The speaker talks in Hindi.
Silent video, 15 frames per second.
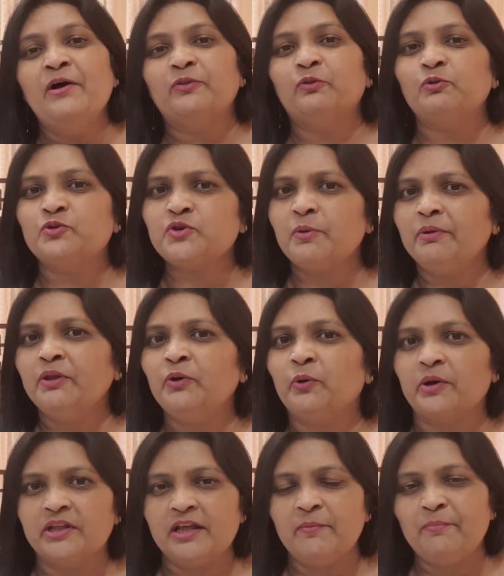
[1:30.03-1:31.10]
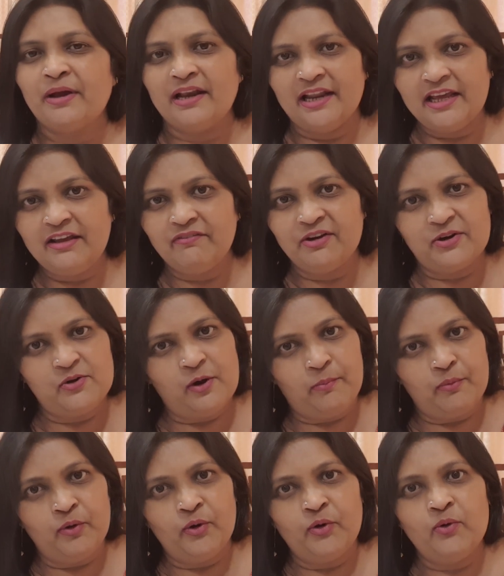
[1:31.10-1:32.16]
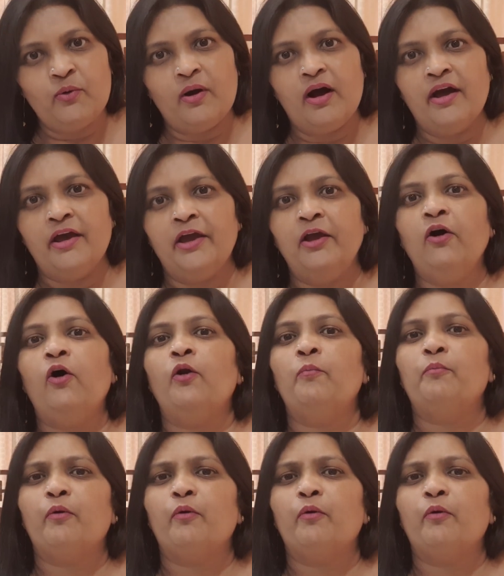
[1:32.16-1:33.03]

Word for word: दोस्तों अभी थोड़ी देर पहले ही वीडियो अपलोड हुआ है और